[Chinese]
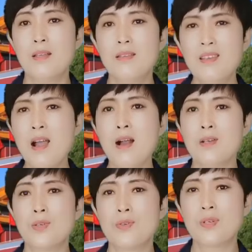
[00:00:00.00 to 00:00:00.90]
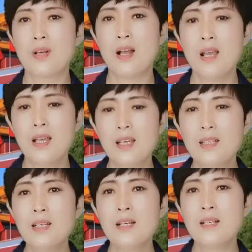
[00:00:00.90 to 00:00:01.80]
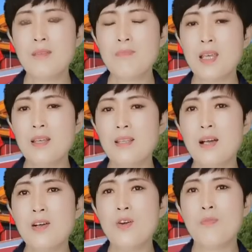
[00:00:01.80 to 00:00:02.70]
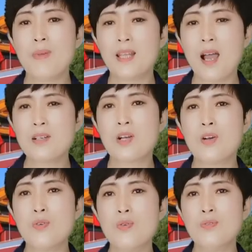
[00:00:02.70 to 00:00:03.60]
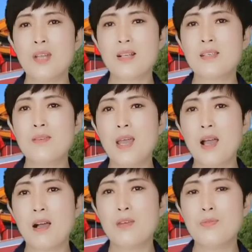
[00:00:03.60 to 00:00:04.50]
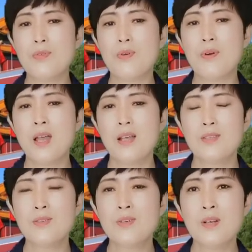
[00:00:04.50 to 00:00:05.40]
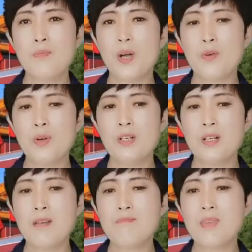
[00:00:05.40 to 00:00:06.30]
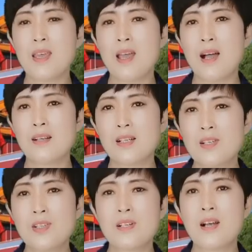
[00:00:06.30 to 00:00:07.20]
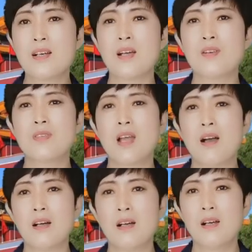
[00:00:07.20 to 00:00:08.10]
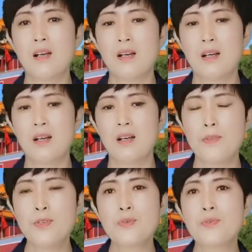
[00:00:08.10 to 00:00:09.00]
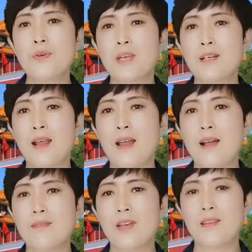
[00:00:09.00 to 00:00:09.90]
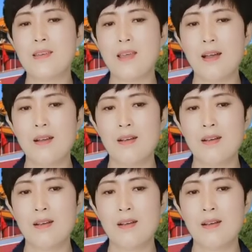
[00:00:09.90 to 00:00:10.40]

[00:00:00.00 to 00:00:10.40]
第二就是你这个人民能够被他成功的欺骗和愚弄，你就是本国人民啊，这智商也够呛，就说明这两个问题呀。